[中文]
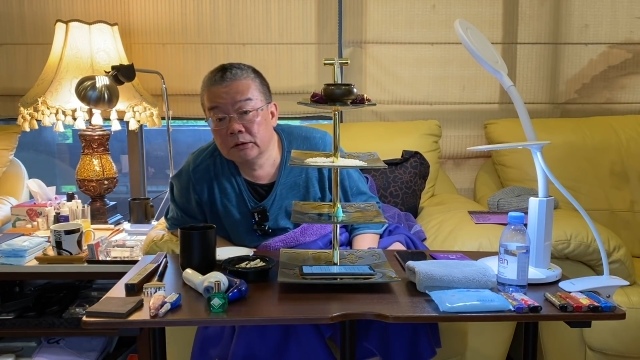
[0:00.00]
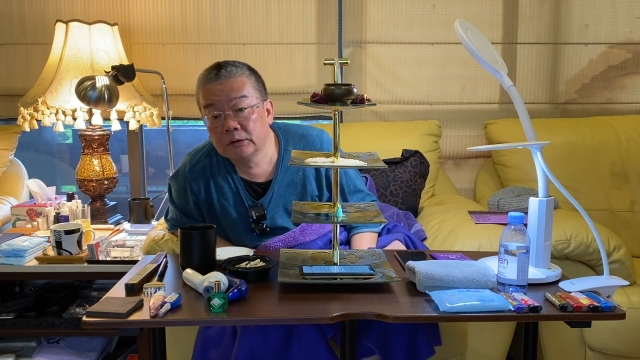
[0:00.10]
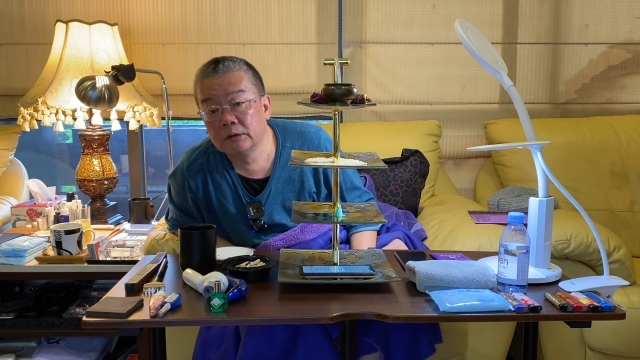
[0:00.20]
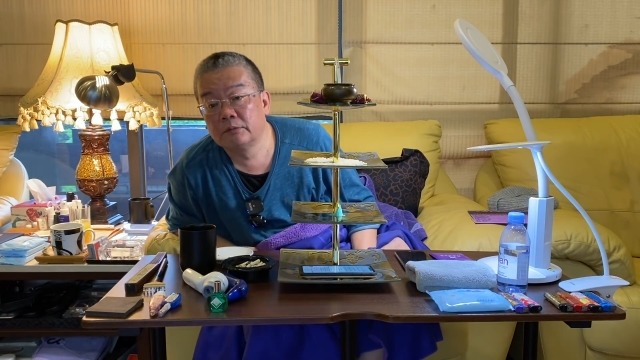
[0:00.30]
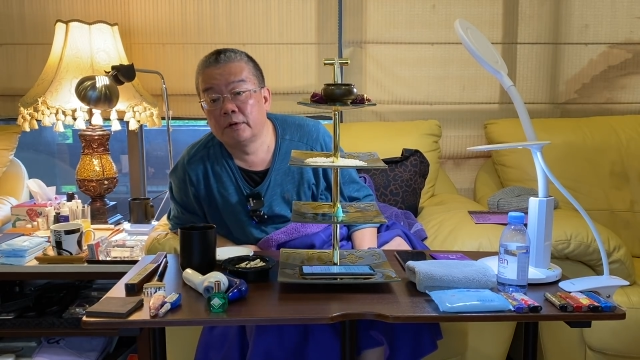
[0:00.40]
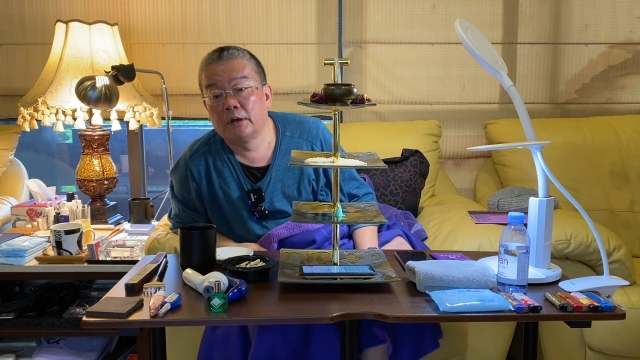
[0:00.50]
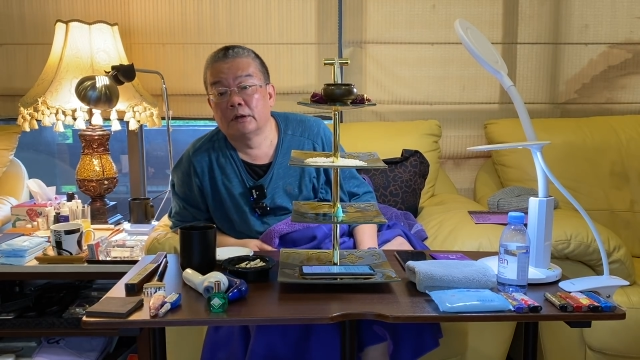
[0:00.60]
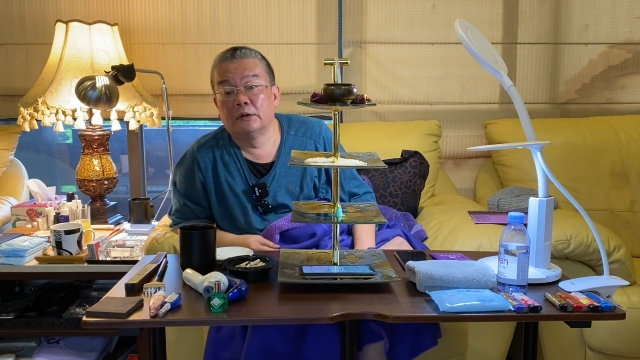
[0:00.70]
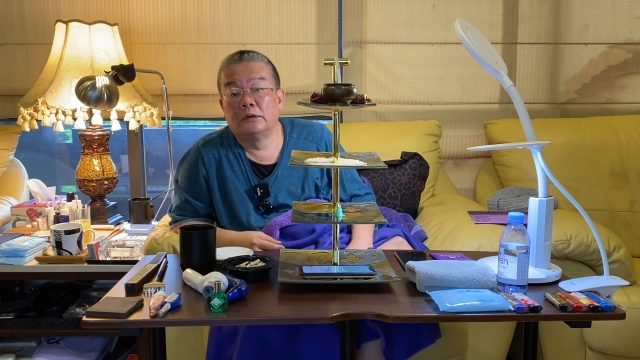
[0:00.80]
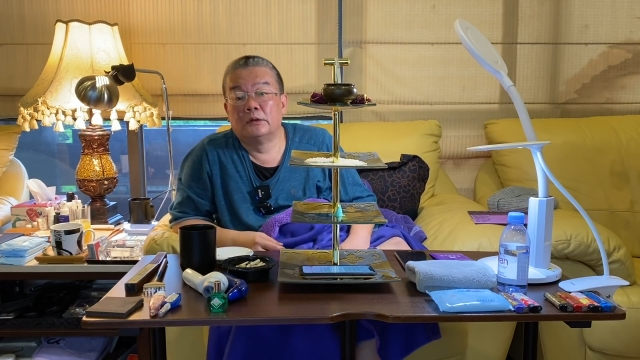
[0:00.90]
这个法
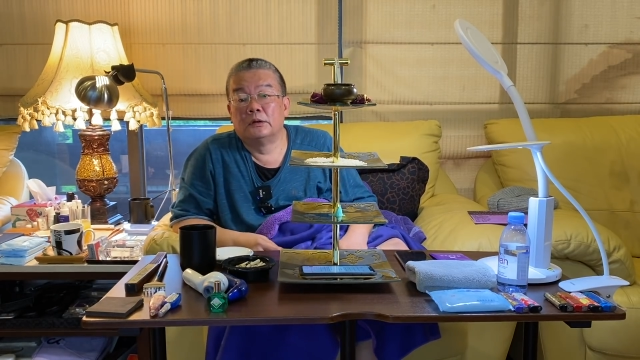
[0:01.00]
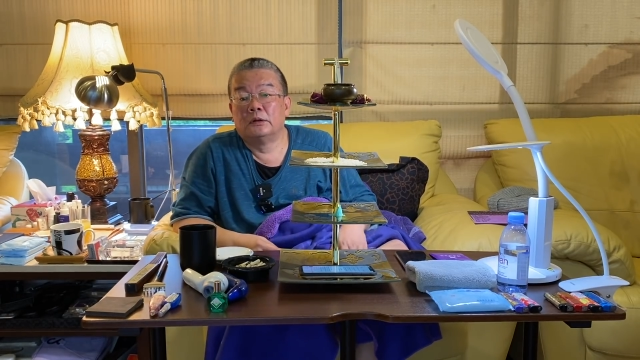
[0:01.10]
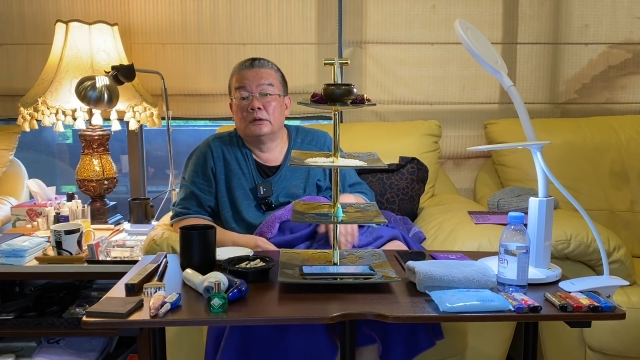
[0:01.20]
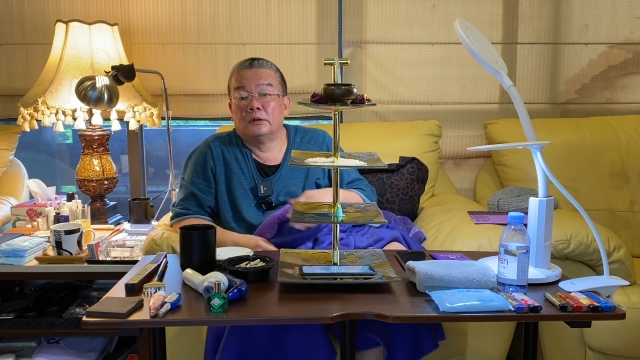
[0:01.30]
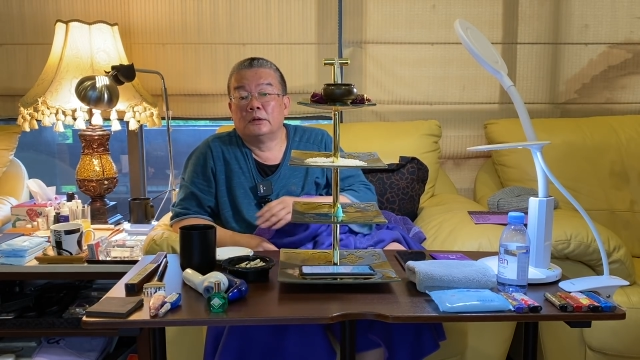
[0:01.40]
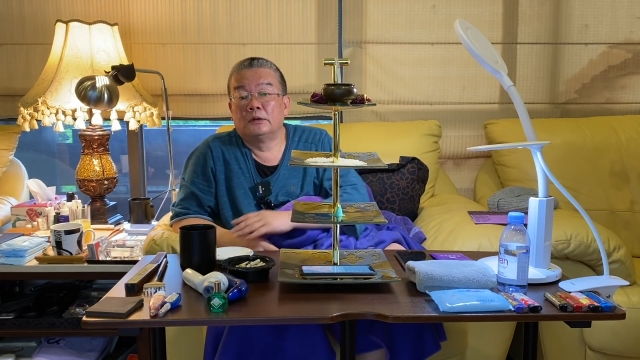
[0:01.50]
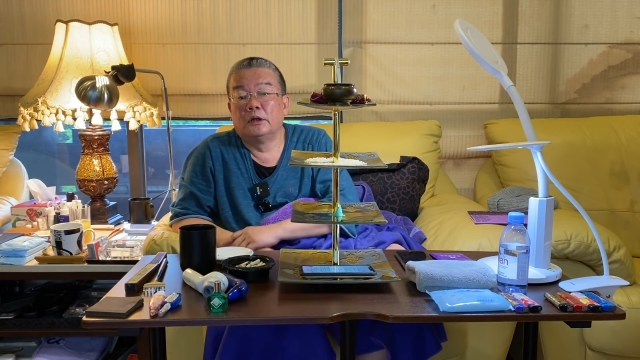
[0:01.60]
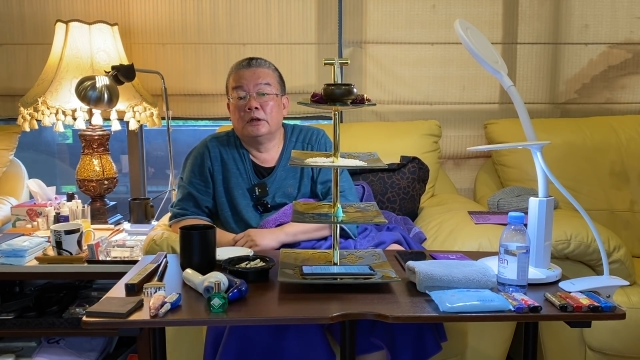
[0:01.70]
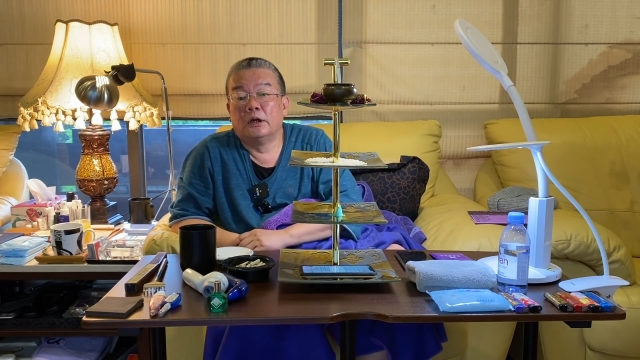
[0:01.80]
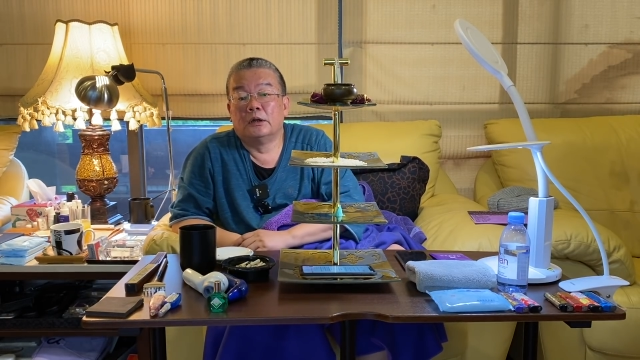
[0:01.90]
呢，
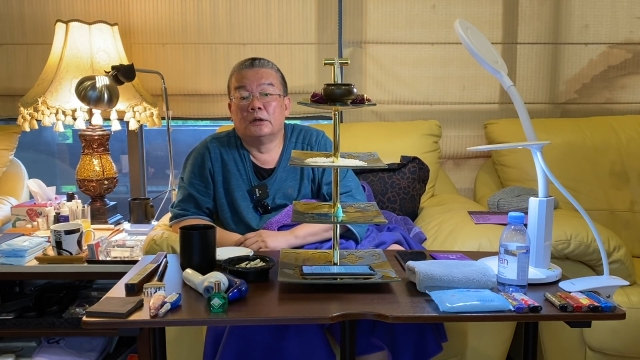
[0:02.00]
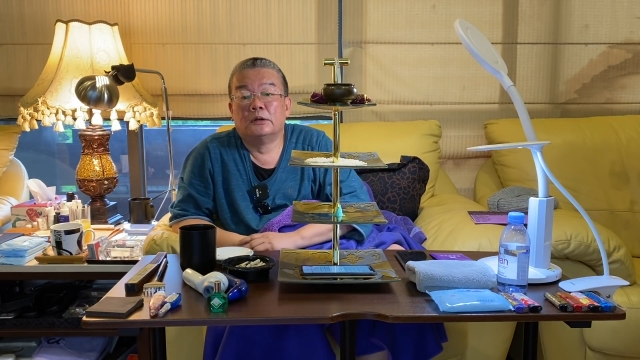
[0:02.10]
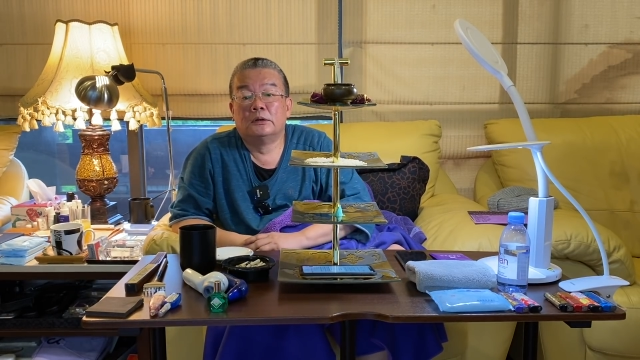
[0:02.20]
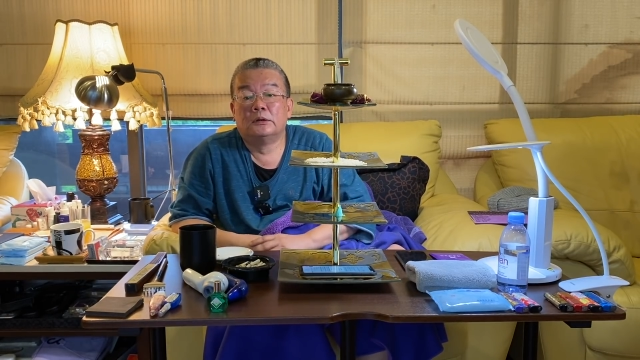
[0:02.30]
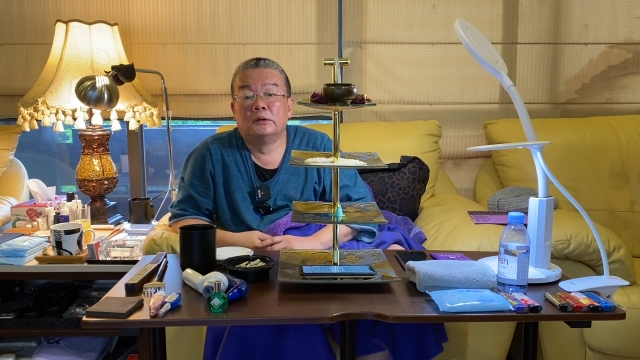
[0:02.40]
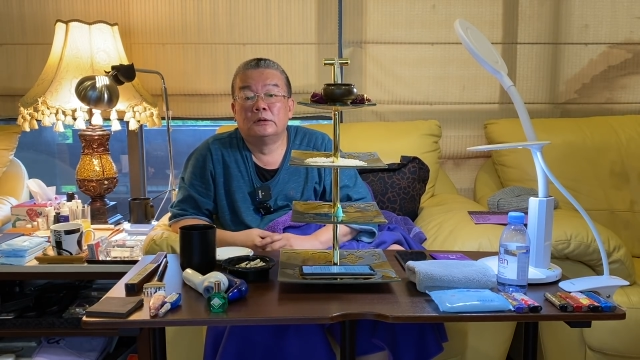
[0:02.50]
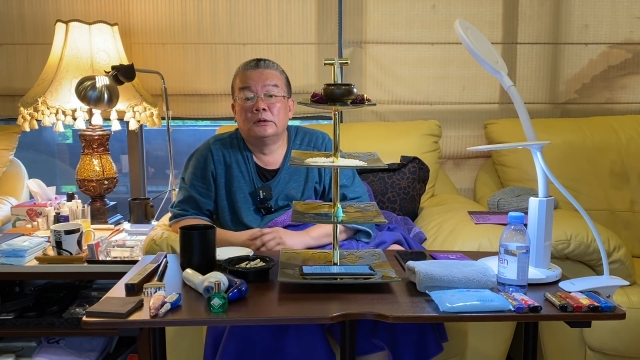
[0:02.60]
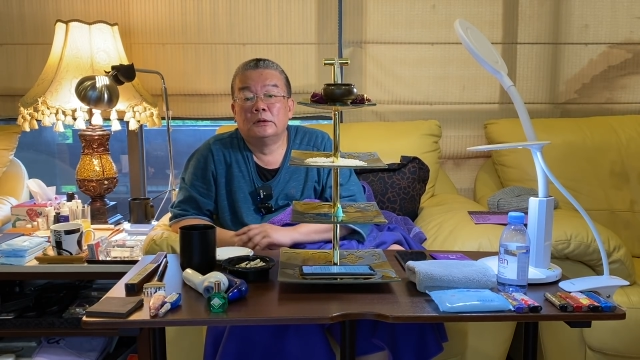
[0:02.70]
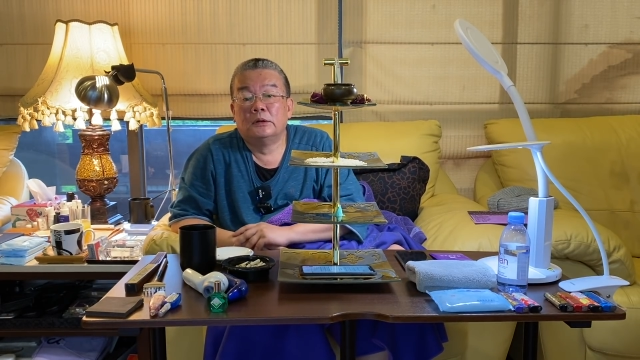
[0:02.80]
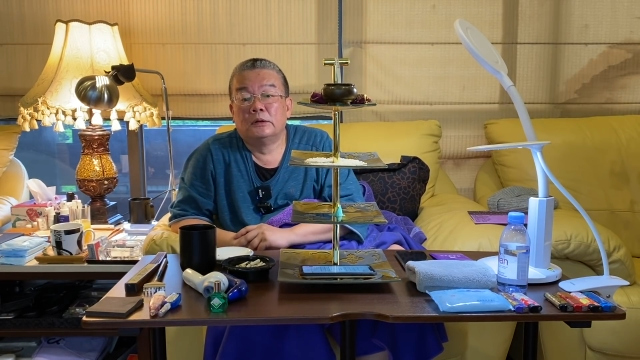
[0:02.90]
定难啊，
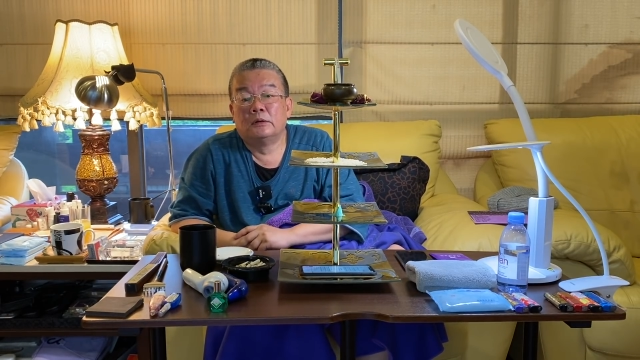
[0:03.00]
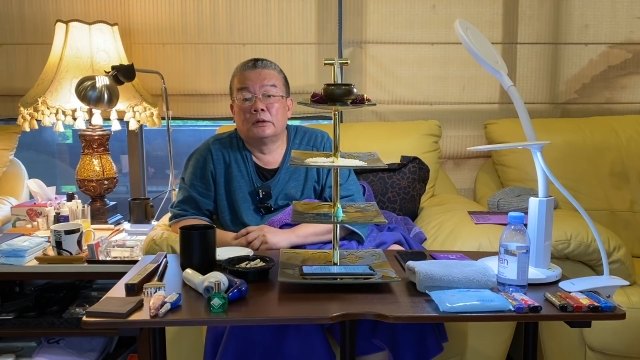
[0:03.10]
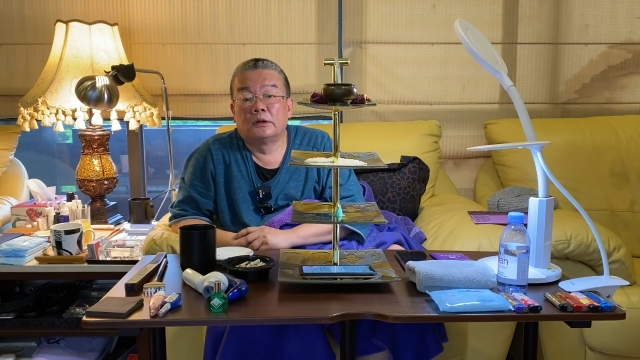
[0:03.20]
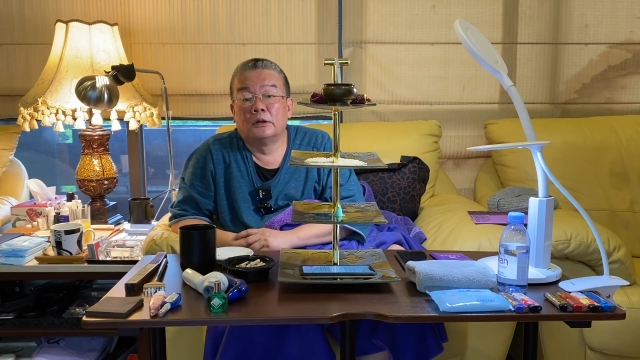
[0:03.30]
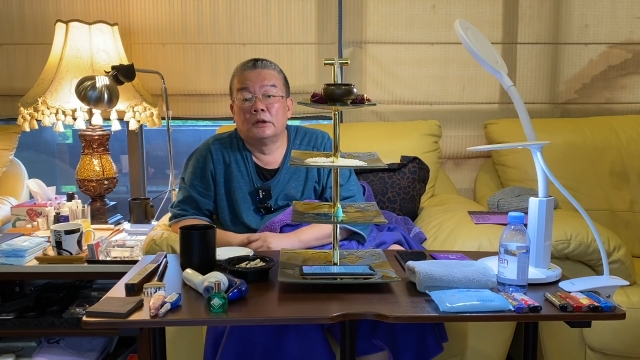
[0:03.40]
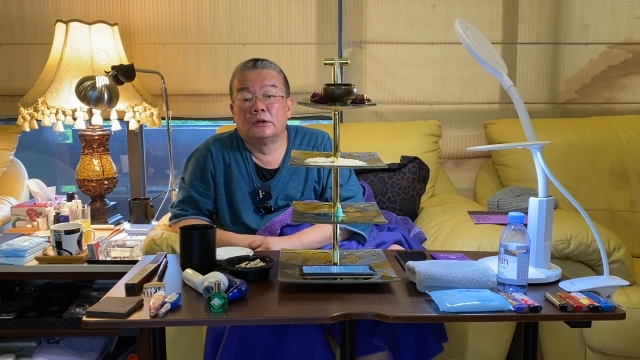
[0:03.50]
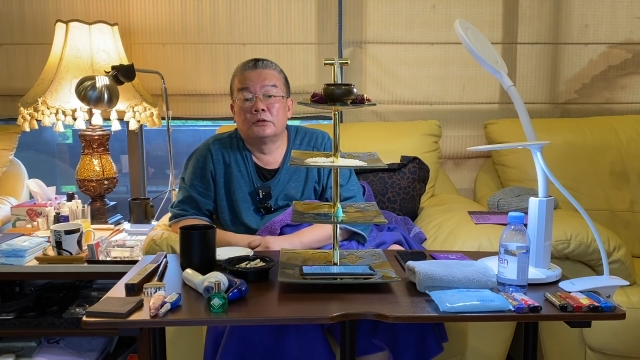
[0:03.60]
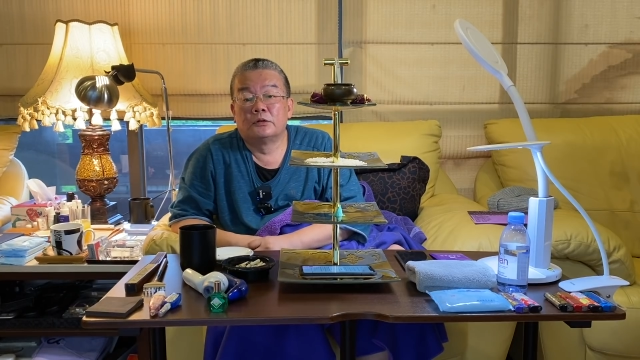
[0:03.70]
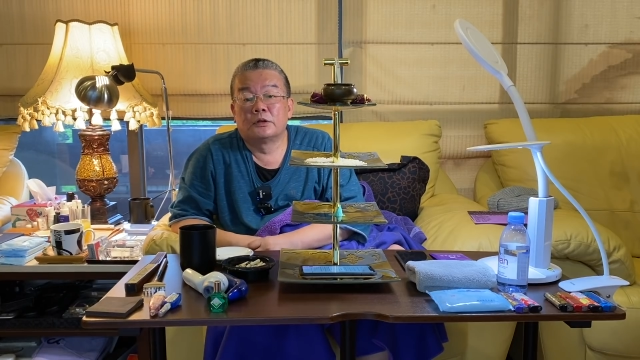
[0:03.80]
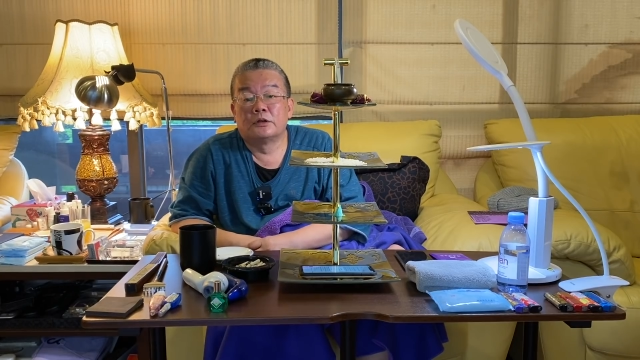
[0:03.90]
啊，定难呢就是这个